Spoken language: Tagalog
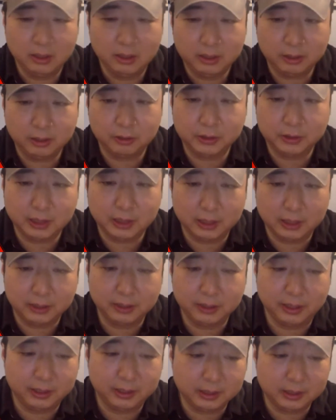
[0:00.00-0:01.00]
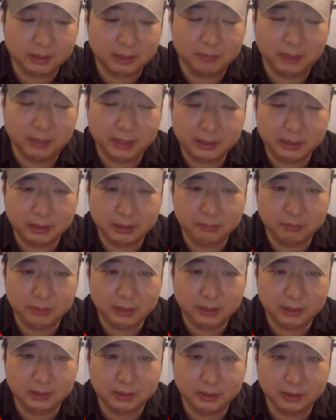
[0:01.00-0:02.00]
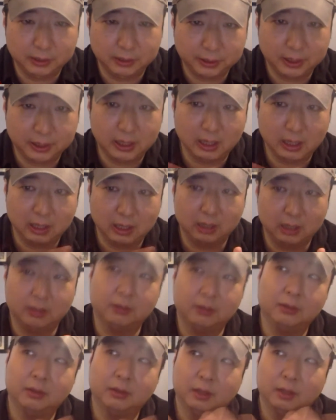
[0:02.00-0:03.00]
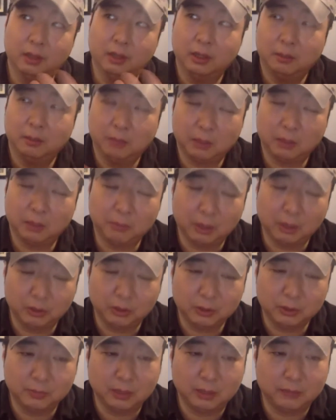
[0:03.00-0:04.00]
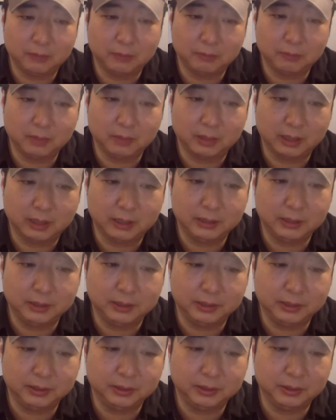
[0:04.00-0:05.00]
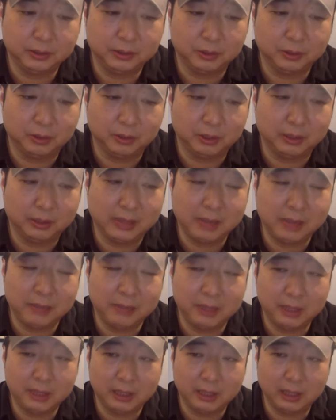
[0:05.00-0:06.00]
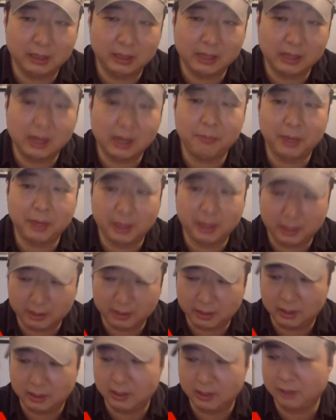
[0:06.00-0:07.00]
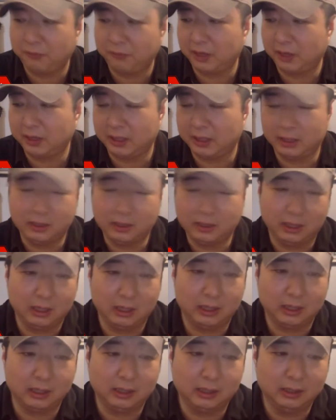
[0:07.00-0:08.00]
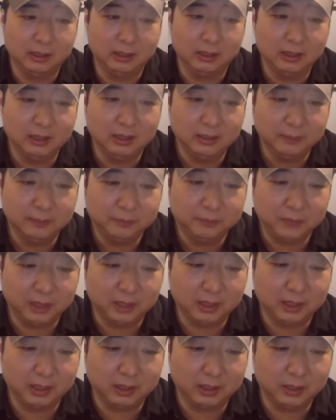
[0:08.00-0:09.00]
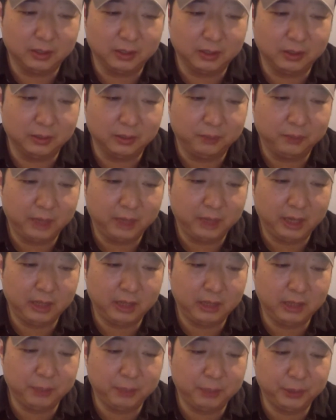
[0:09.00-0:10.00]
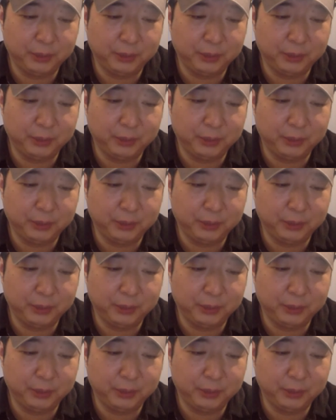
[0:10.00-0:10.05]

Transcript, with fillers: negosyante at saka mga SMEs na kailangan mag-bounce back from the crisis. So ang dami, ang dami eh, na affected talaga na 80%